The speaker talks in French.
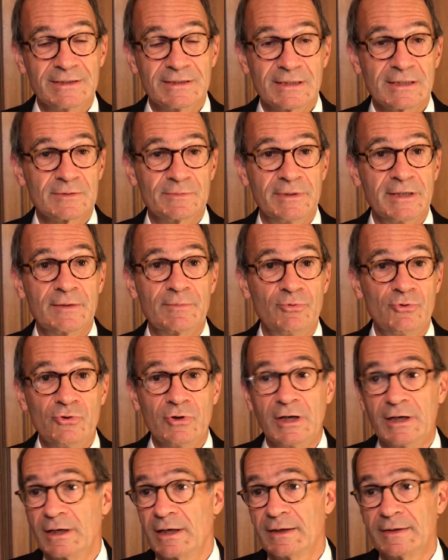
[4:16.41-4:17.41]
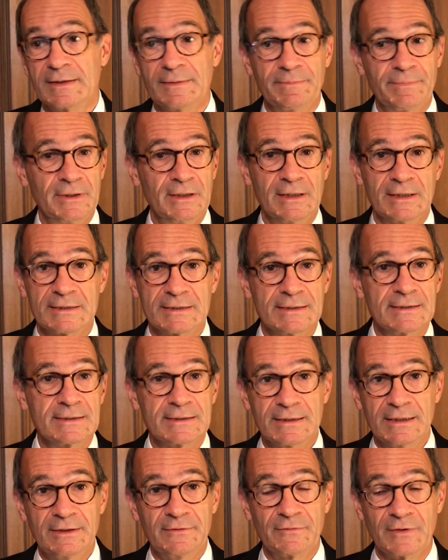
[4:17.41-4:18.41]
s'expliquent plus, la RATP, la
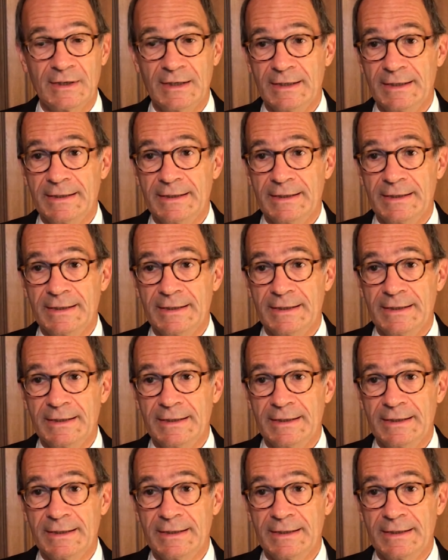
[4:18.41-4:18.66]
SNCF,